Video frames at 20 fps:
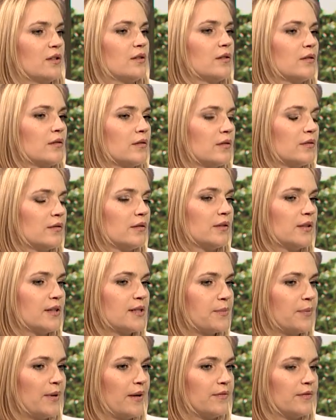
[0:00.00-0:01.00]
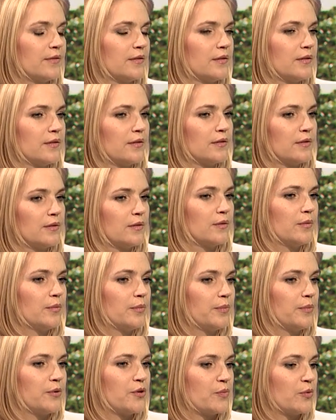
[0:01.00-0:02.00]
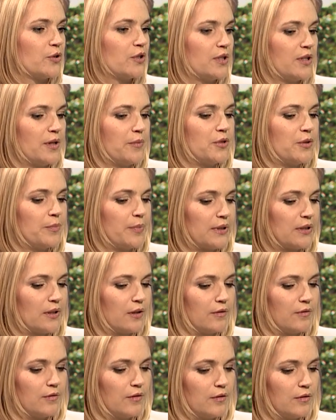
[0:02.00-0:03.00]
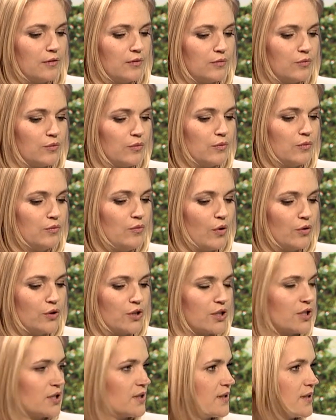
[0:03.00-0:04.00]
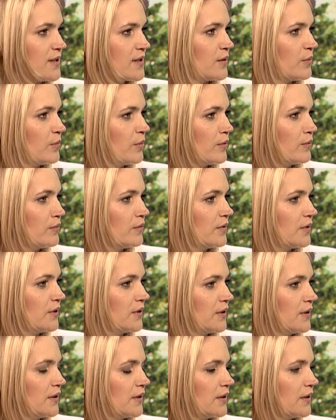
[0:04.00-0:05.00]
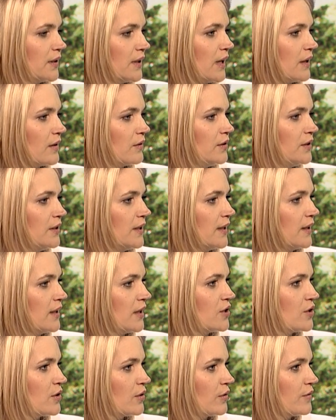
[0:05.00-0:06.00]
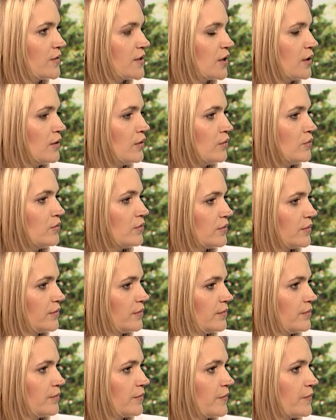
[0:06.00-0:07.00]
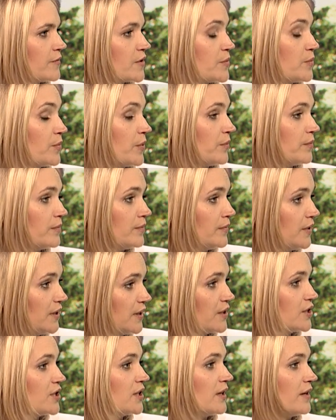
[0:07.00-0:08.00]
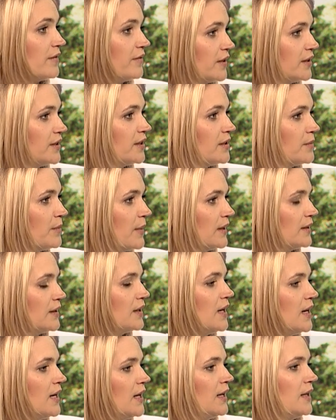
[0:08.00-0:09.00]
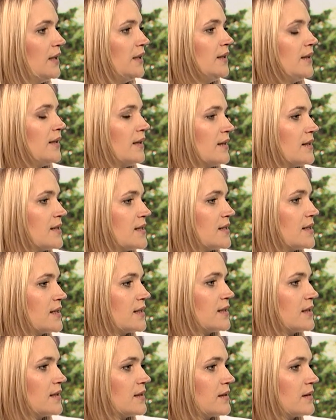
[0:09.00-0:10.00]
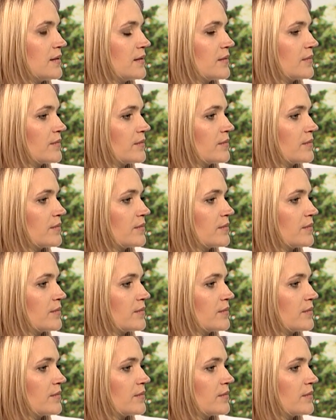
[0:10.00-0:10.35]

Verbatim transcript: się do, do tych spraw, y, no, być może nieprzypadkowo łączy się ze sobą e, Karolinę Kaczorowską, wspomina się Ewę Tylman i teraz... Znaczy, e,